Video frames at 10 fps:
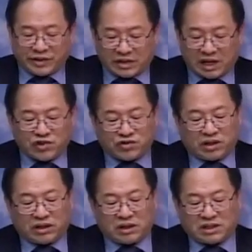있는 사인
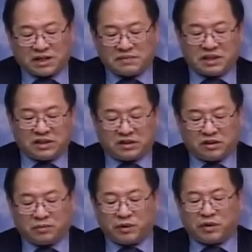중에 하나가
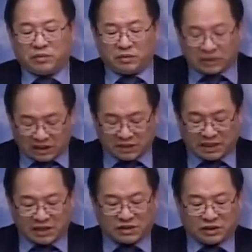44절, 보라,
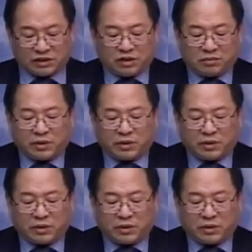44절이죠.